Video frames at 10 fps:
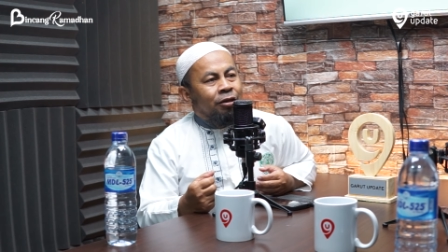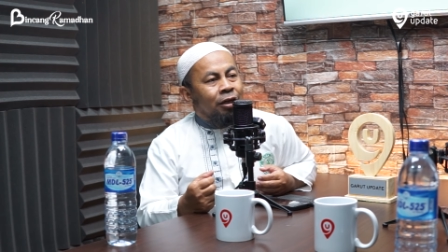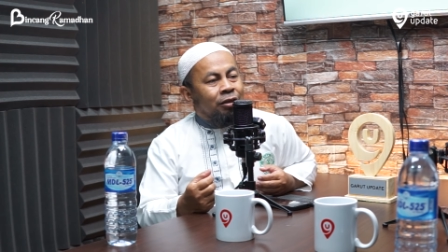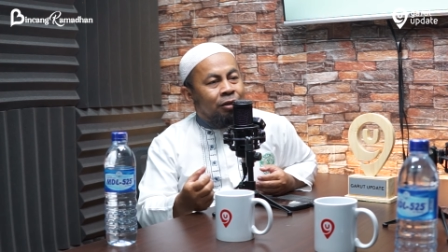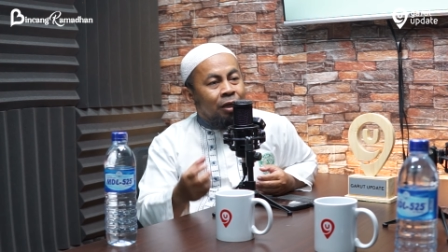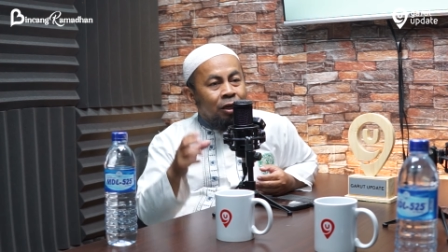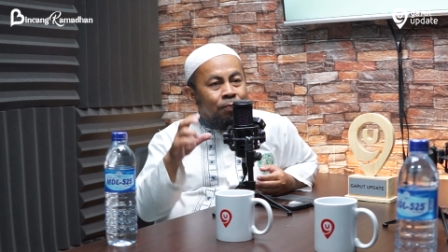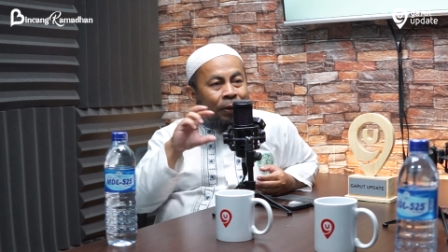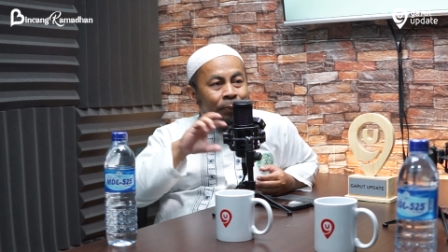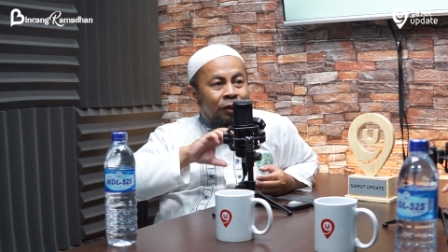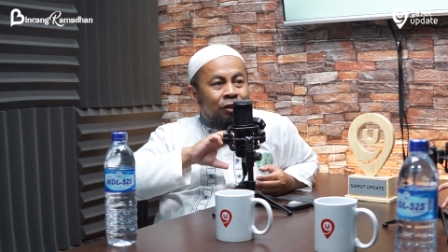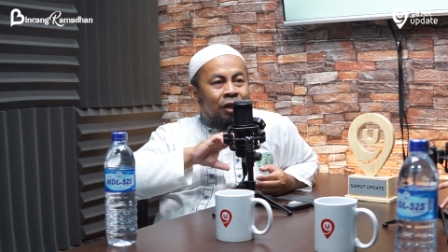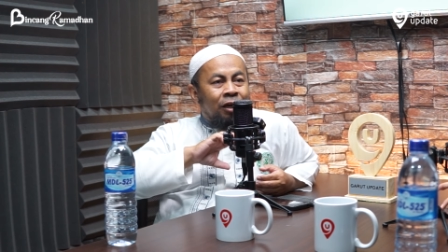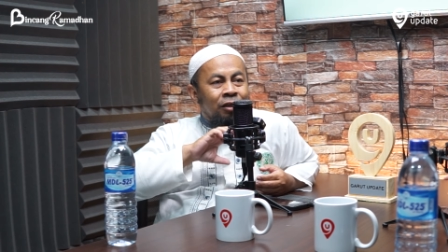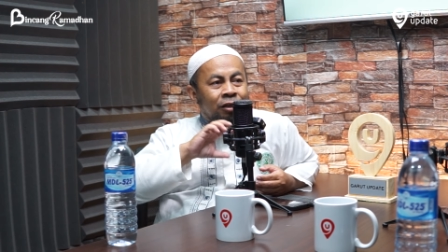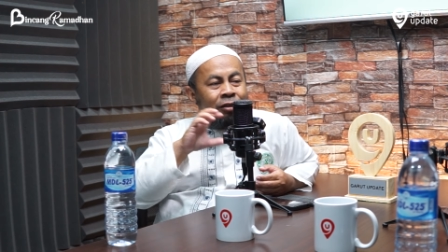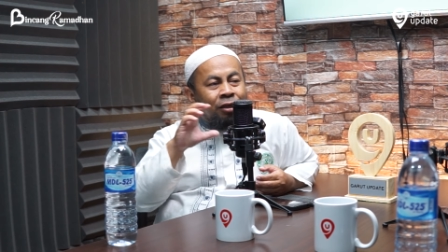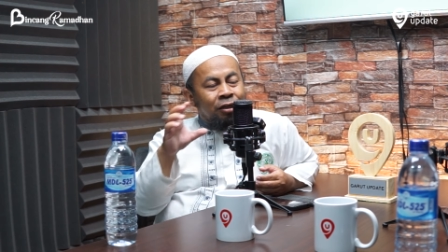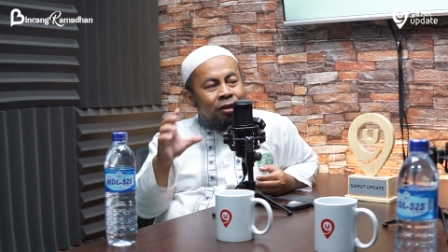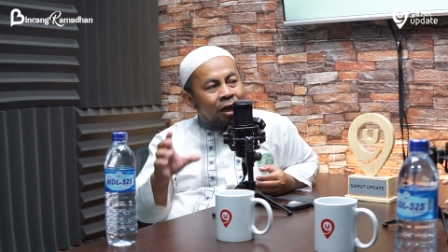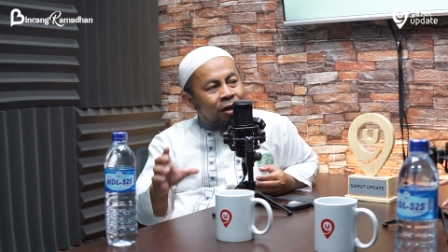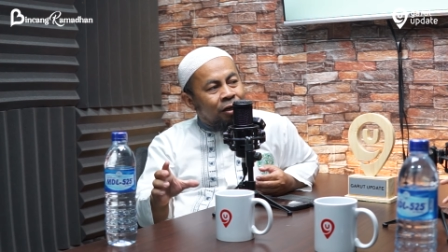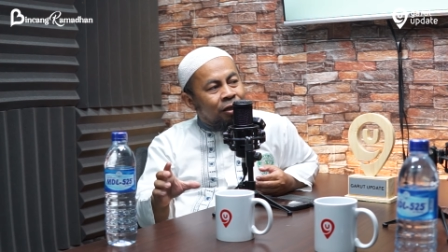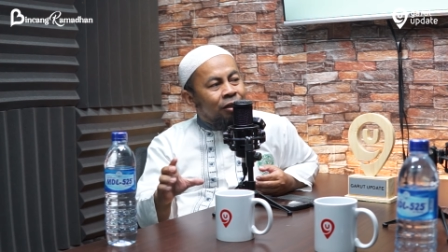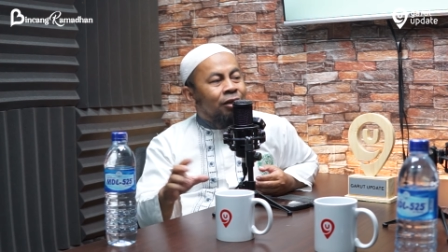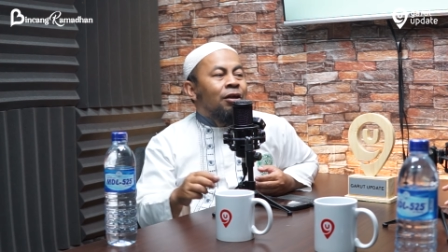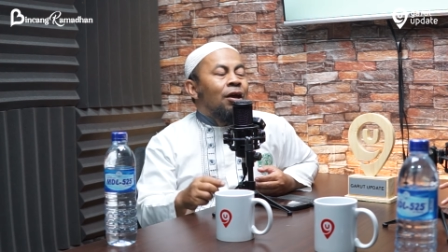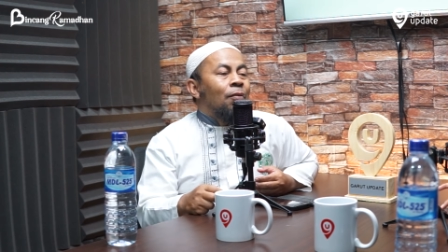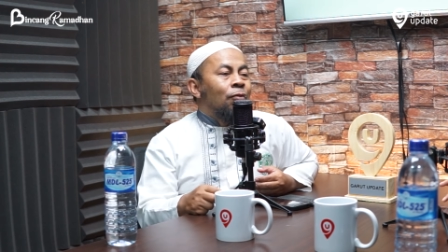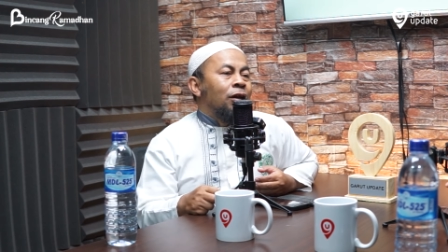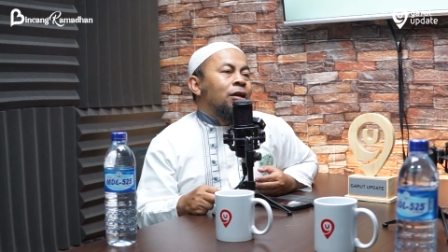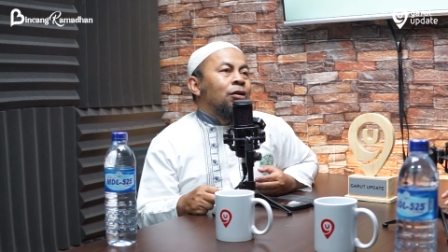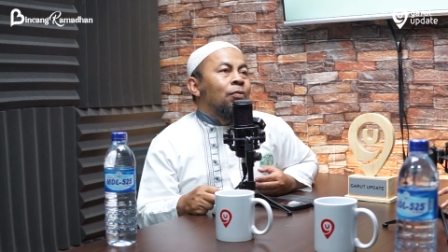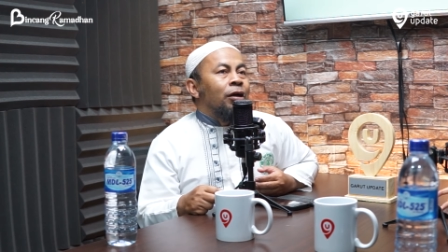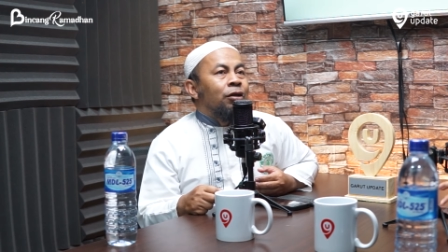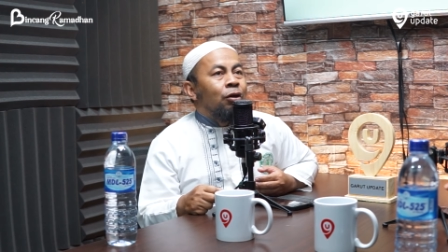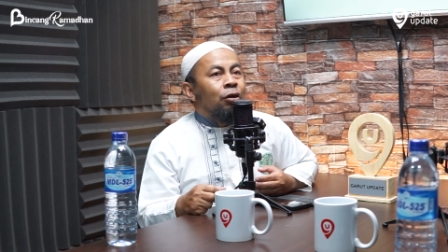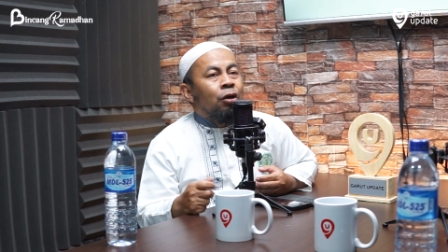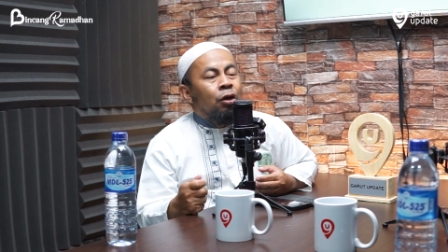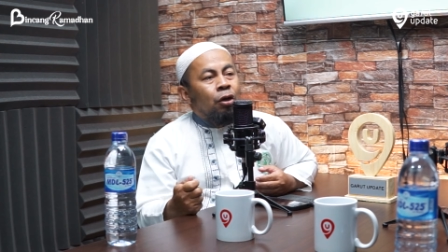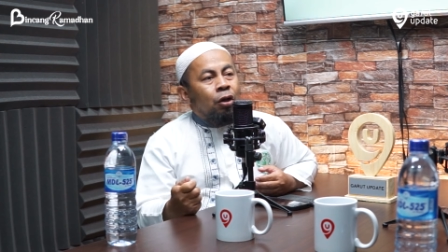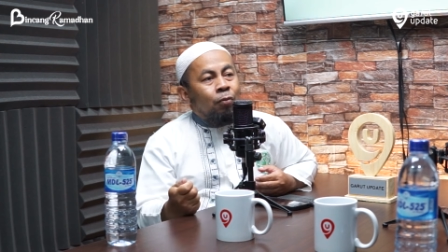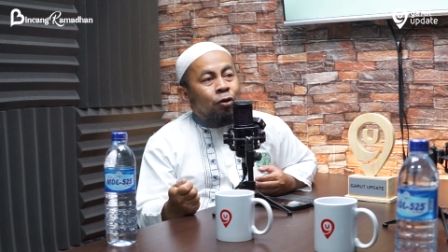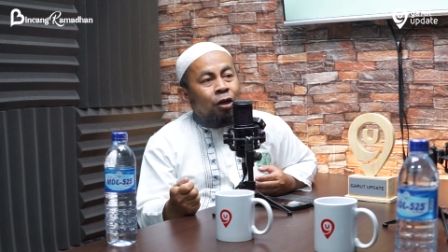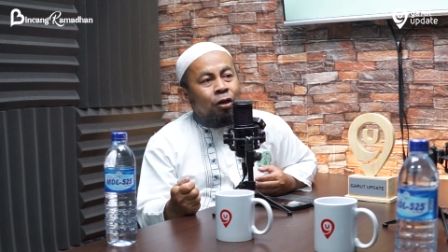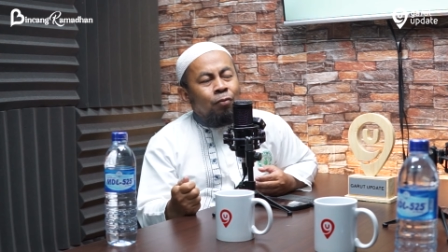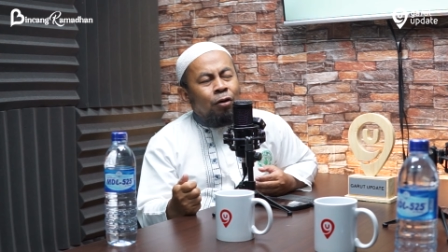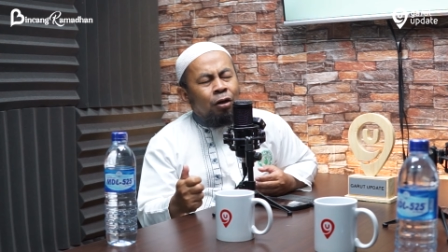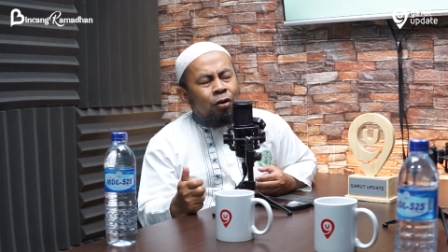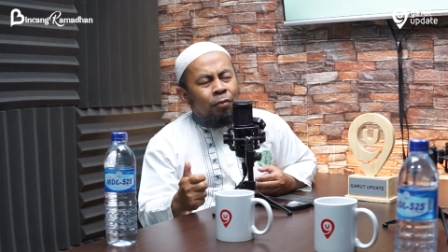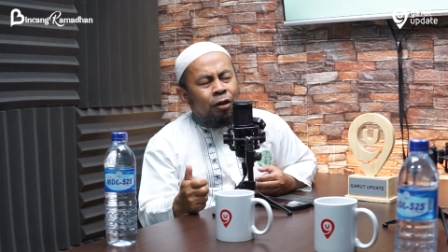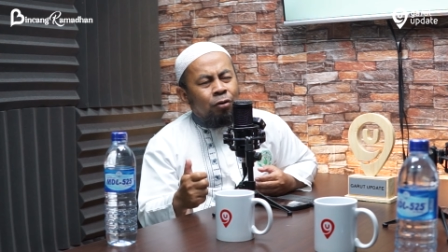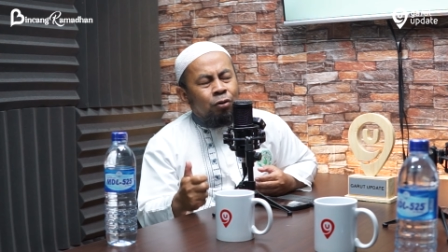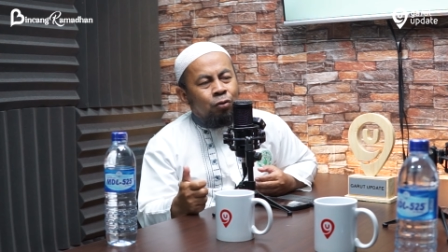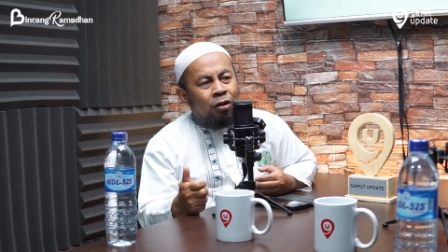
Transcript: nah ternyata implementasi ayat ini ternyata ada di bulan Ramadan kemudian di bulan Ramadan